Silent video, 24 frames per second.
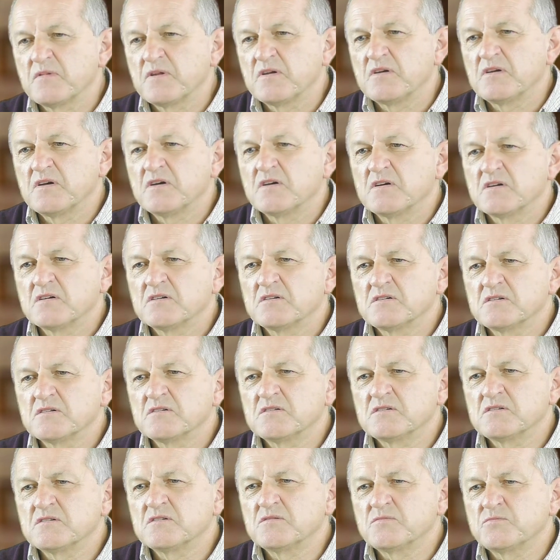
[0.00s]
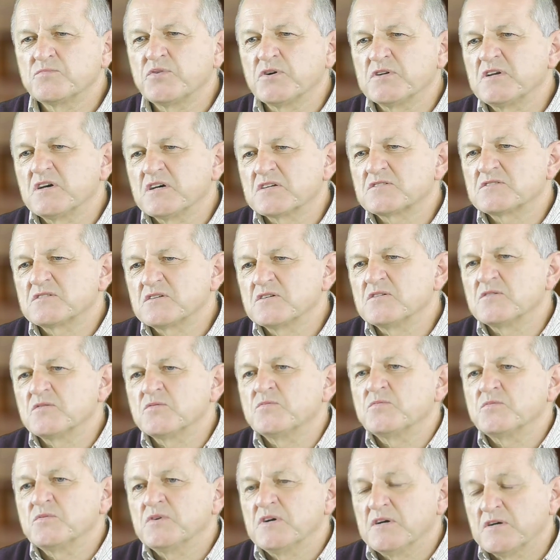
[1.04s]
Czy to... E, ponieważ
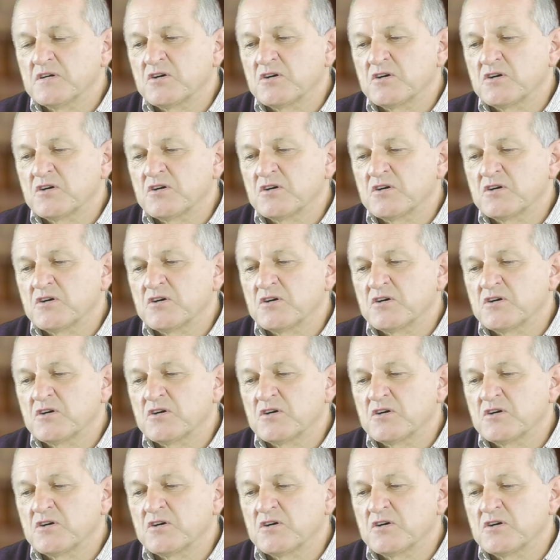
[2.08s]
no,